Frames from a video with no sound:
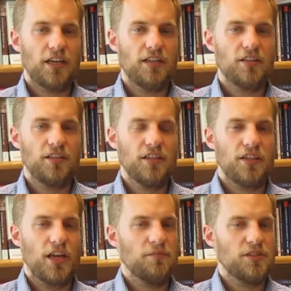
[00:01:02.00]
Recht nicht
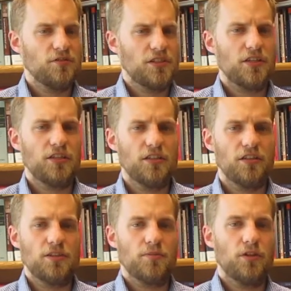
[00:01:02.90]
kennen, beziehungsweise nicht in
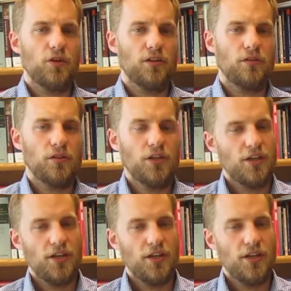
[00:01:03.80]
dieser Bedeutung.